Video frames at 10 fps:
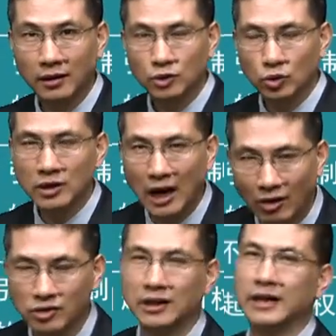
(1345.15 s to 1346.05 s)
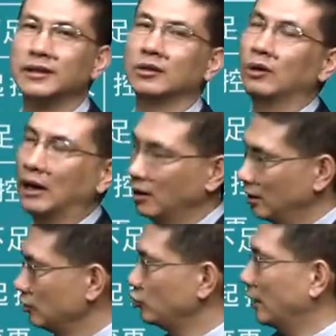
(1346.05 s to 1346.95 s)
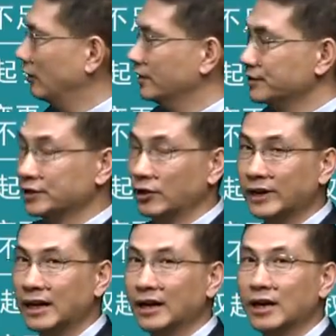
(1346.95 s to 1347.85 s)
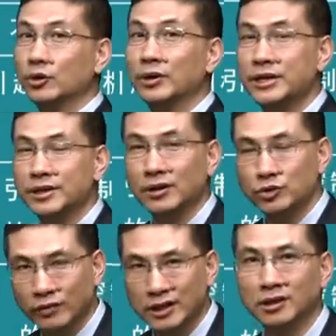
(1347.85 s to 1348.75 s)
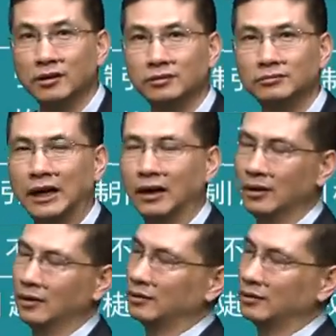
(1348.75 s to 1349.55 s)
从考试来讲的话，就把文字稍微看看，有个印象就完事儿了啊。